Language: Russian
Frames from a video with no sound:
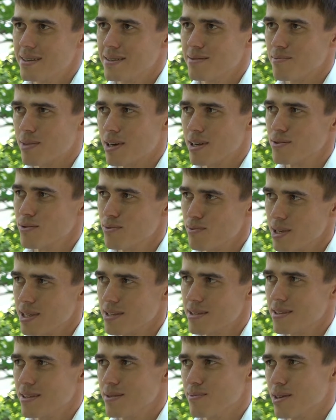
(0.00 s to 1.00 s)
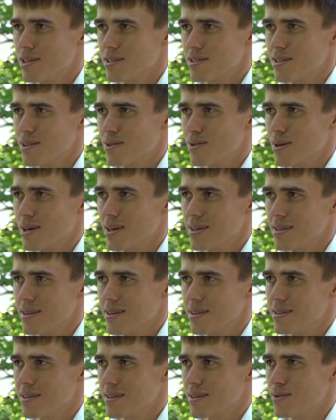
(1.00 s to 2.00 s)
Брат у меня занимался легкой
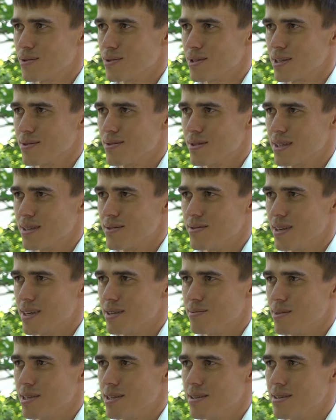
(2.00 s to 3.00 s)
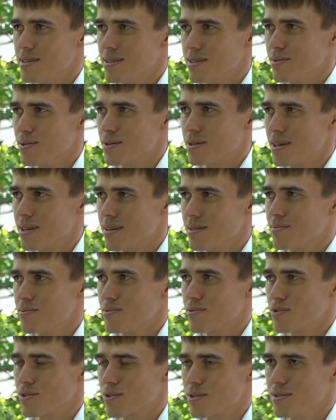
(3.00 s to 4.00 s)
атлетикой уже в это время. И вот так
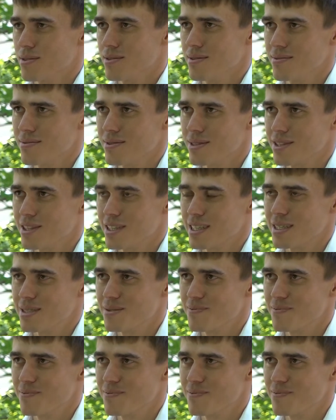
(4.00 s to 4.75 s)
ушел в лыжи.